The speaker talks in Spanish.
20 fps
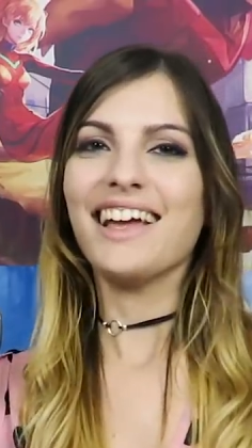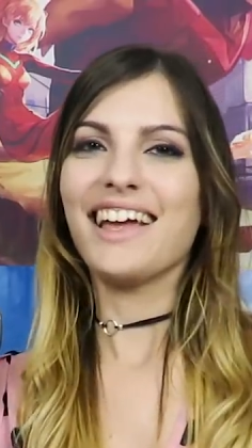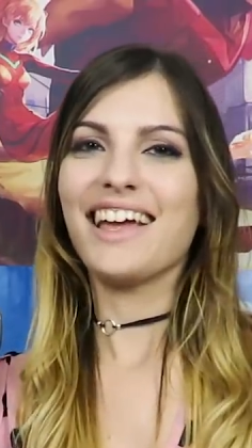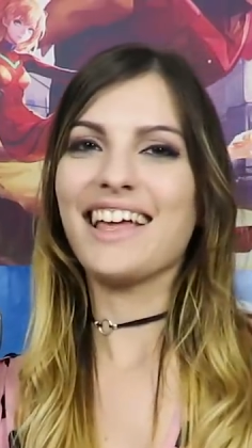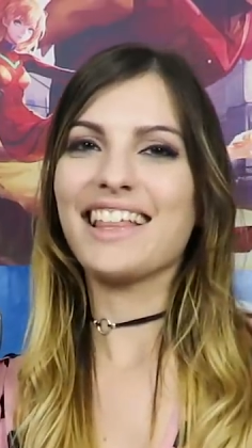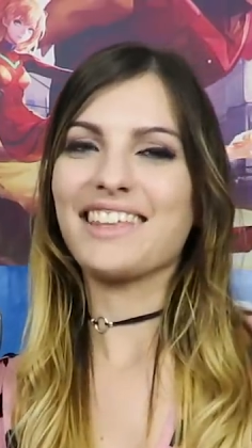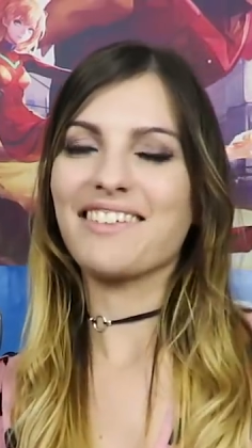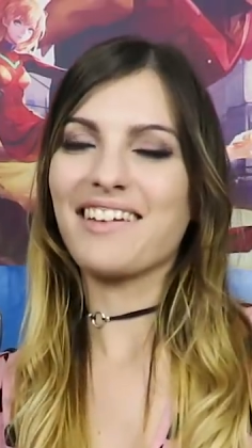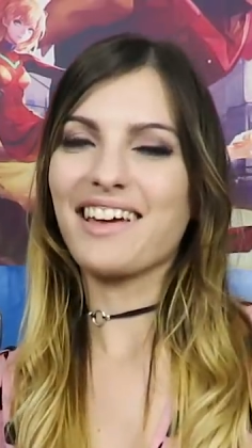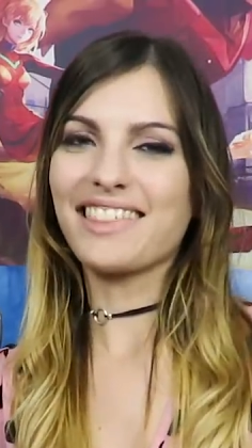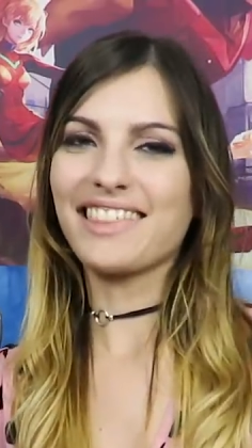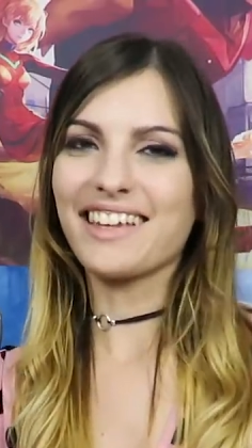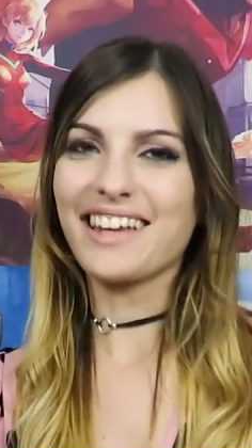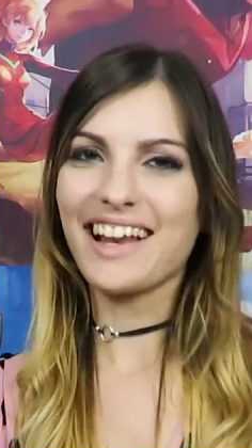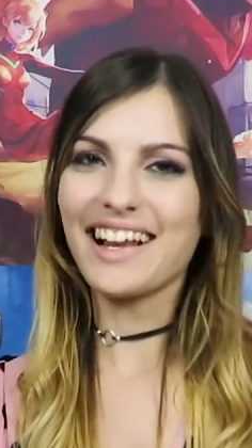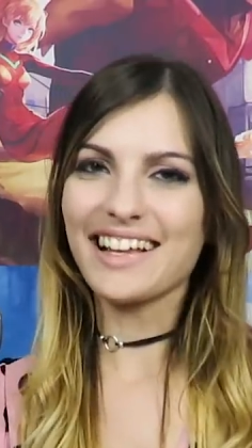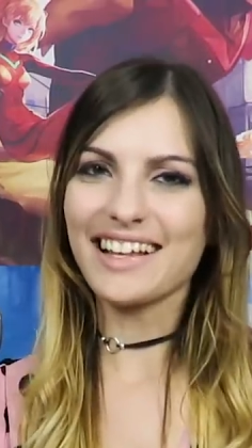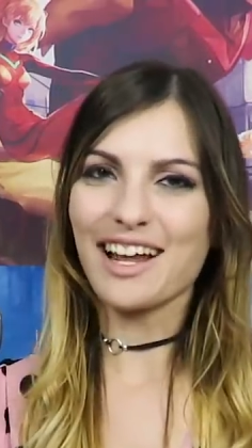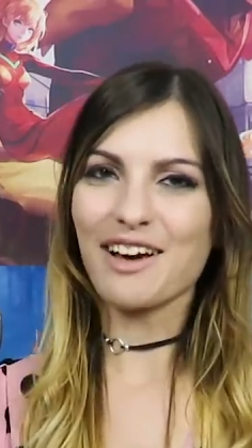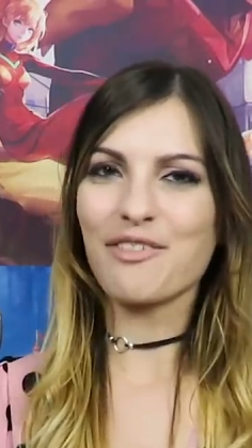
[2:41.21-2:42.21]
eh, te voy a
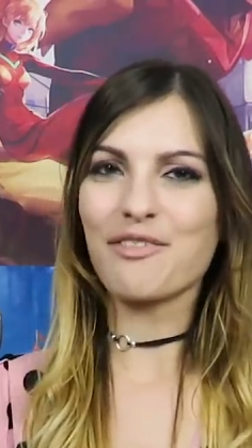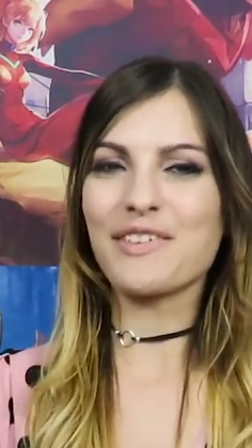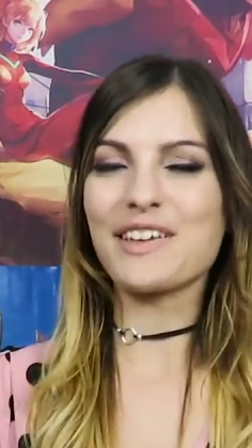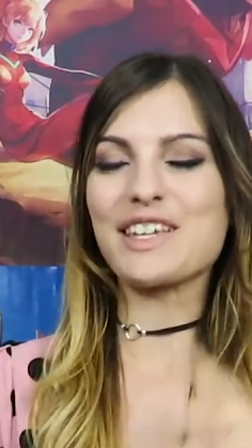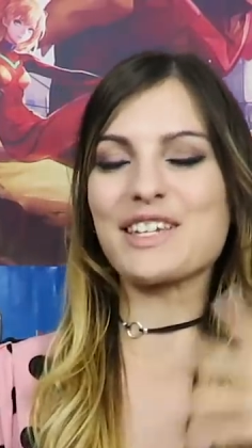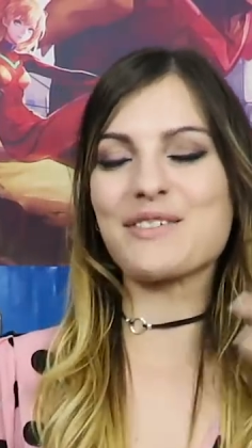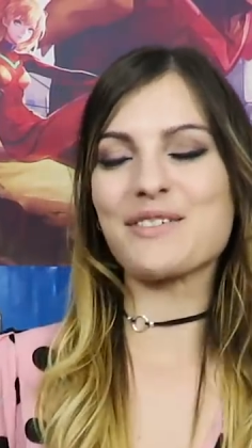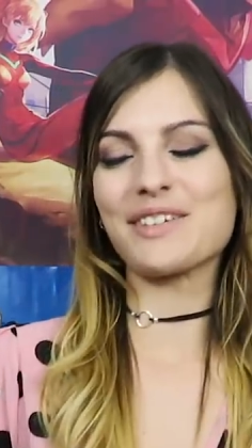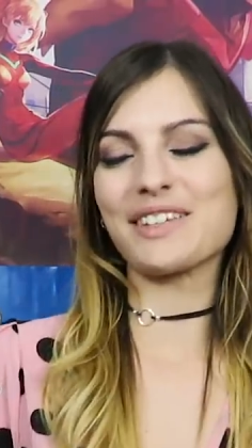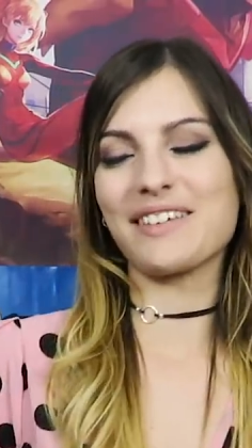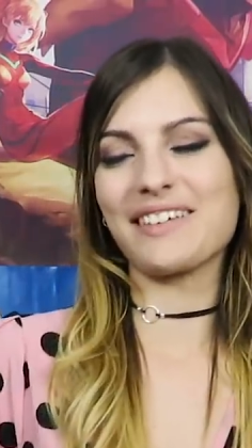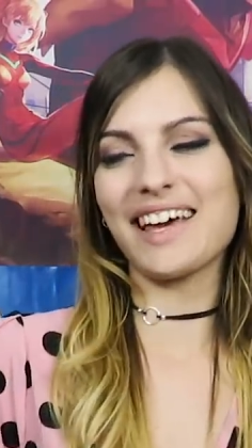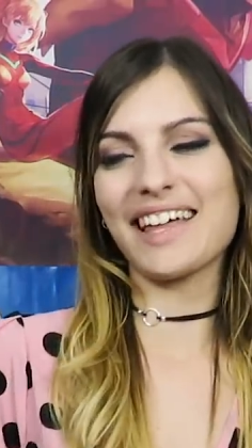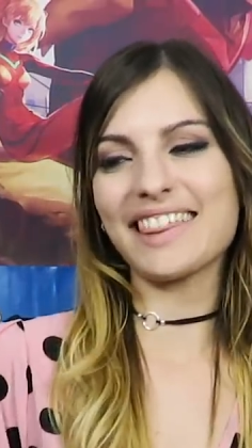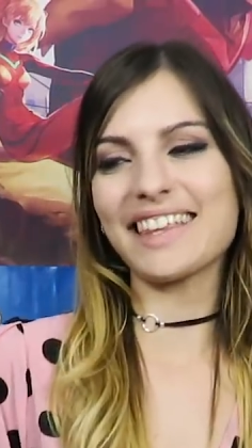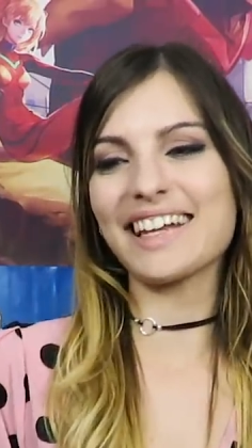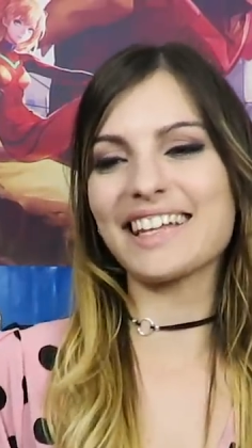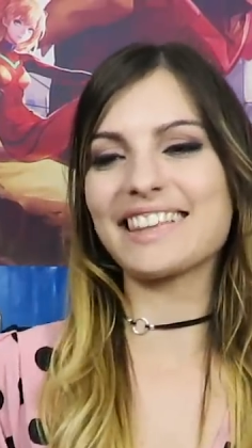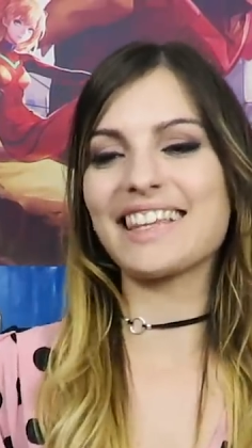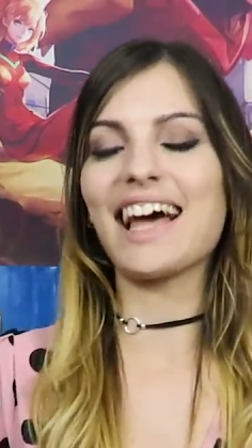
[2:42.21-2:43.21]
hacer el grafismo, te voy
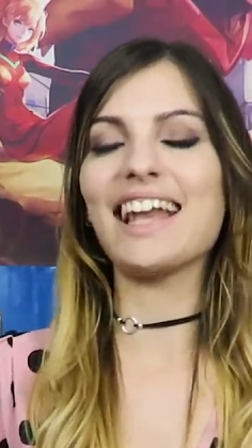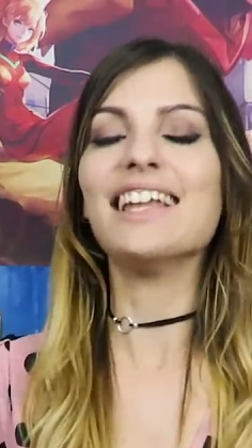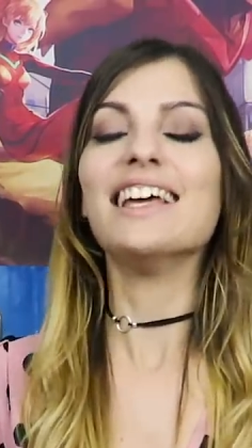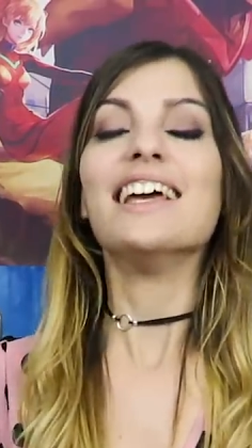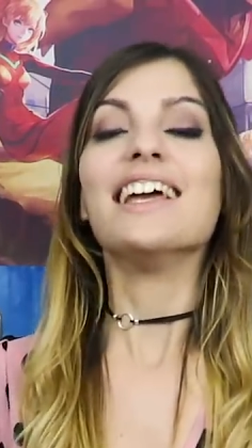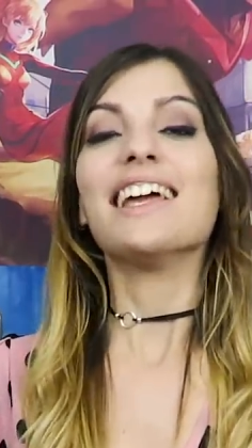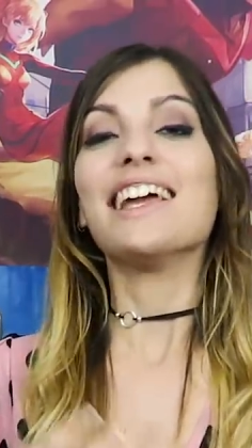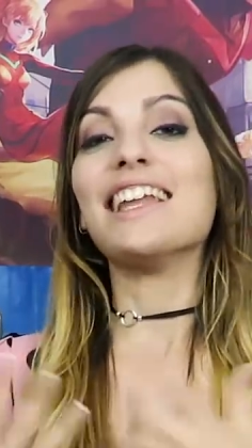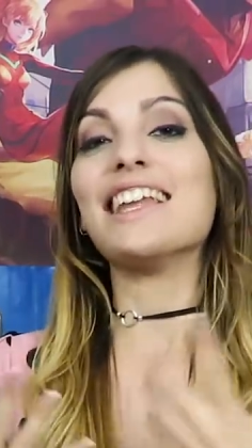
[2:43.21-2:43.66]
a hacer tal,